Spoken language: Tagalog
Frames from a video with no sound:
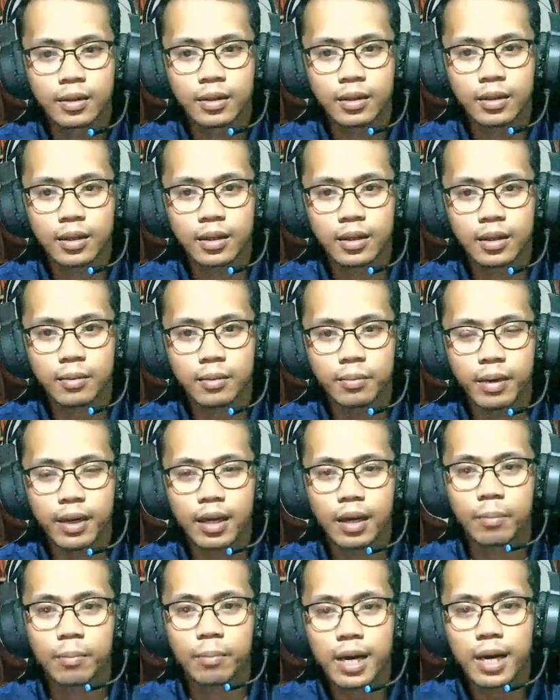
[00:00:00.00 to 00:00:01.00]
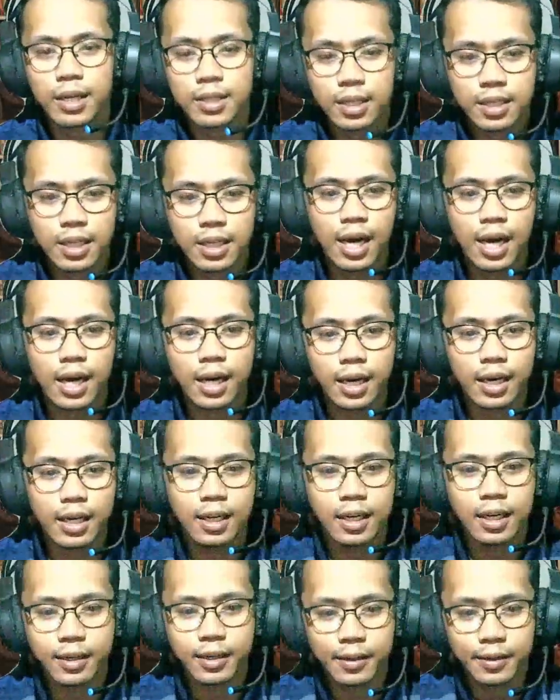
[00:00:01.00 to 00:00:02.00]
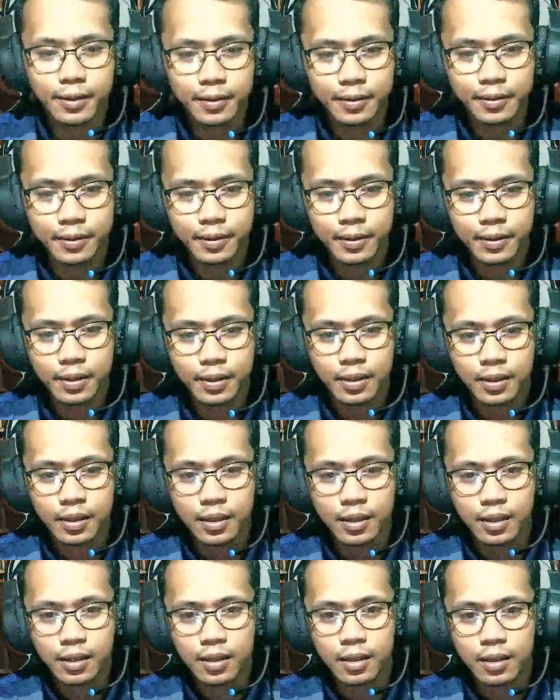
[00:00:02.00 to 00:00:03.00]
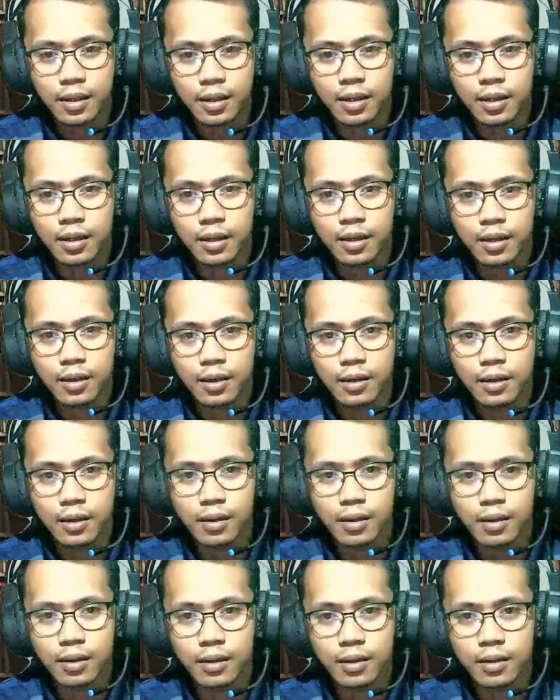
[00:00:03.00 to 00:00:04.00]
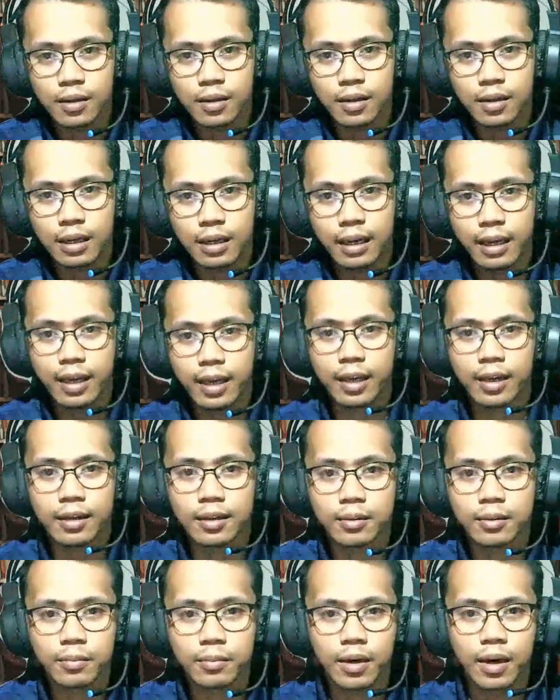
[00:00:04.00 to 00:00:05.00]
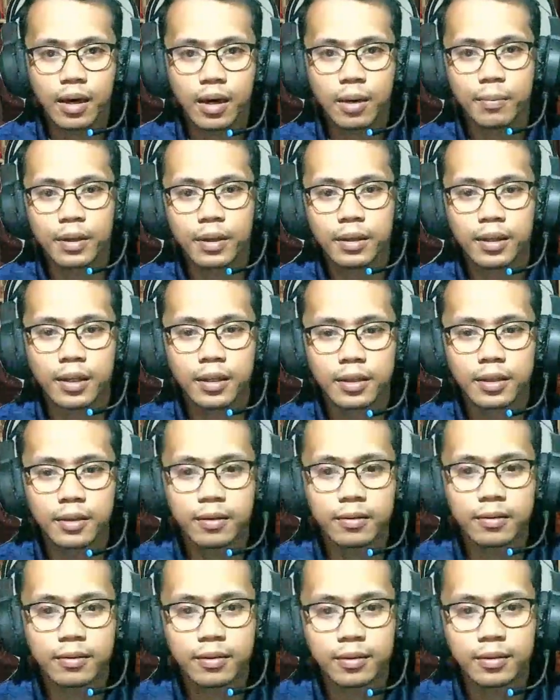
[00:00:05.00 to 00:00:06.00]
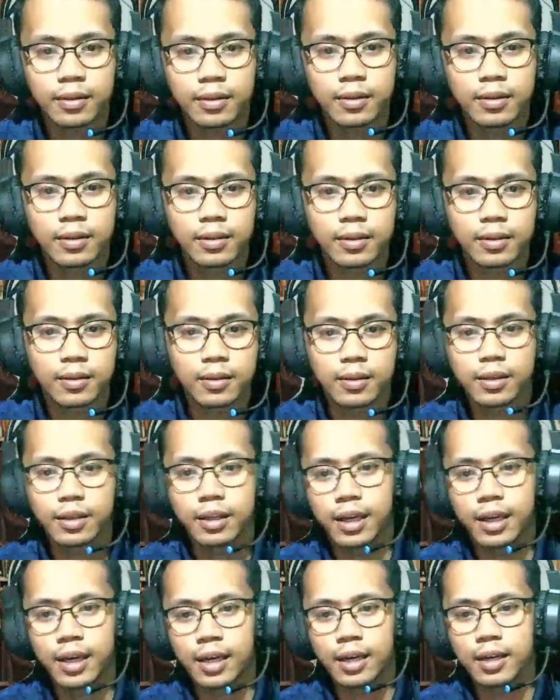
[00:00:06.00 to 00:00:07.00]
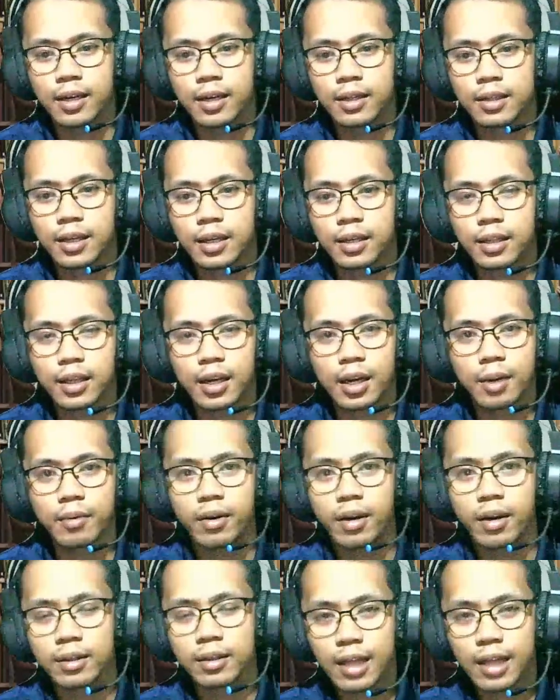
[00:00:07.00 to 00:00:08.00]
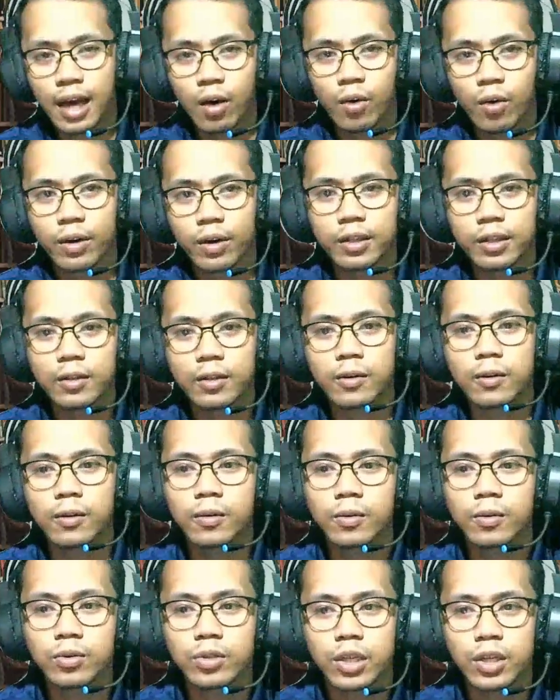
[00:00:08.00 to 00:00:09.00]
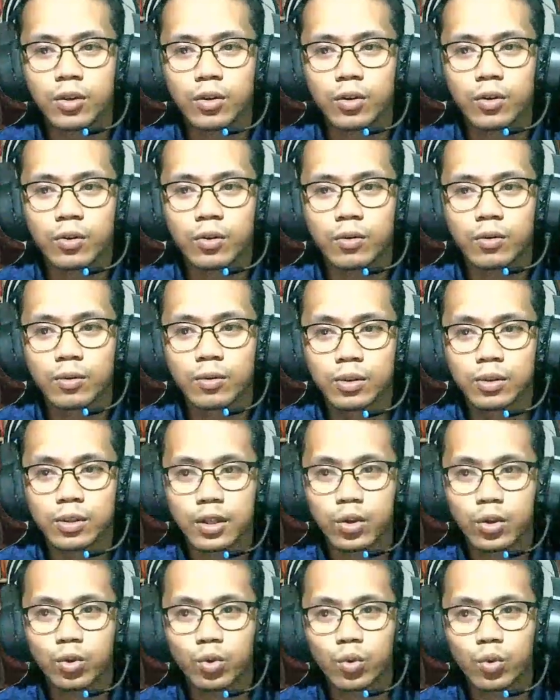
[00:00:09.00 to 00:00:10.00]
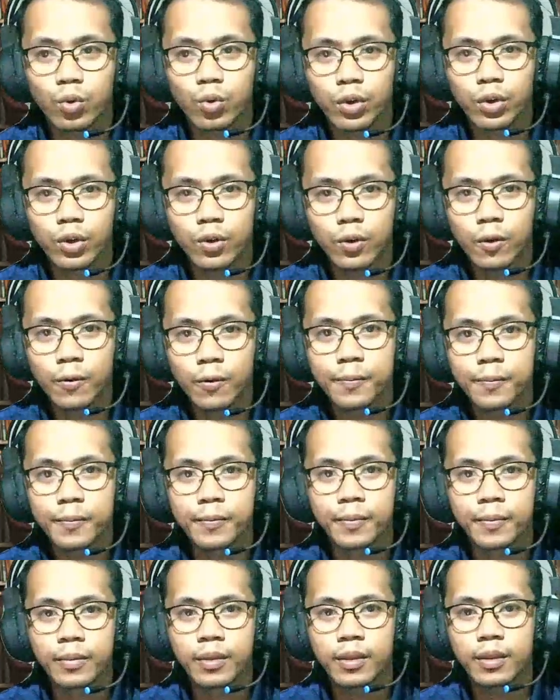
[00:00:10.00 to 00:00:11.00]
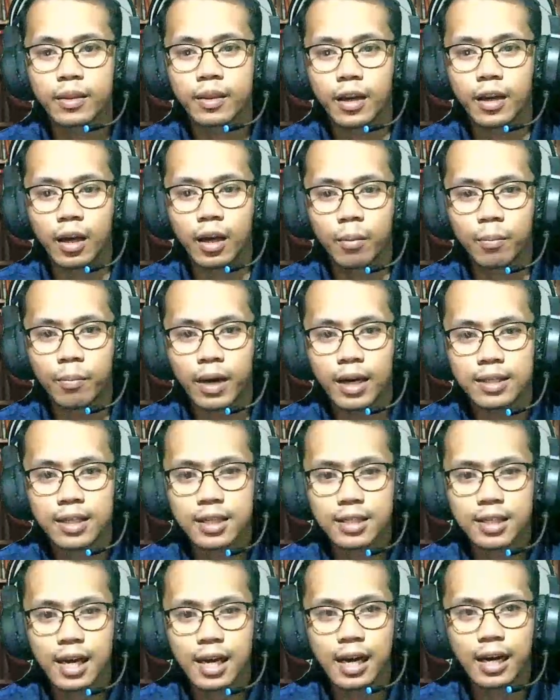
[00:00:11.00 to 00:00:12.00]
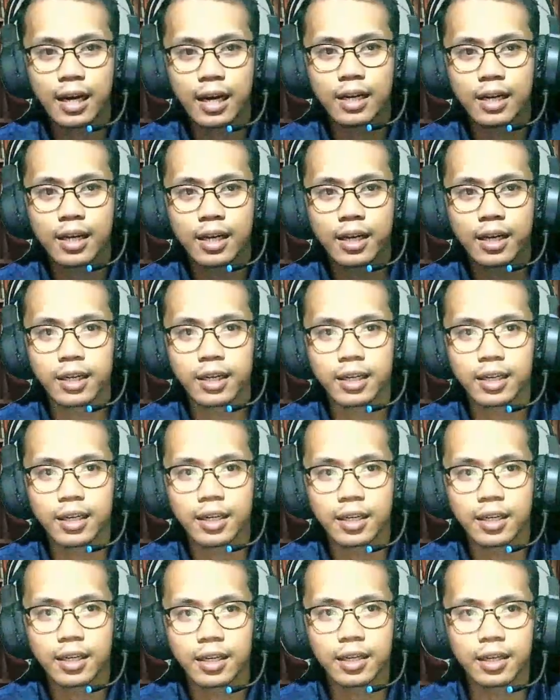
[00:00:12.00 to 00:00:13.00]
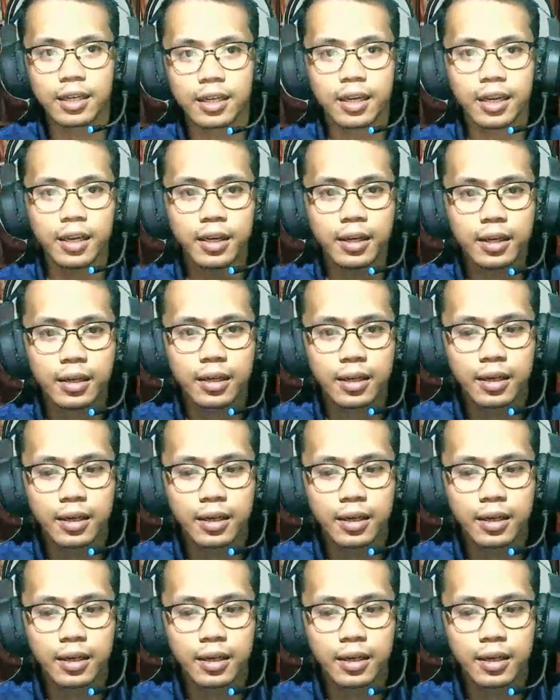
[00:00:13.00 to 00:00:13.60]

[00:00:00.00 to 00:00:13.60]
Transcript: uh, ah, may nagpasa sa akin ng uh, link, mga kapatid. No? Yan. At alam na lang taong ito kung sino yung tinutukoy ko na nagpasa sa akin ng uh, link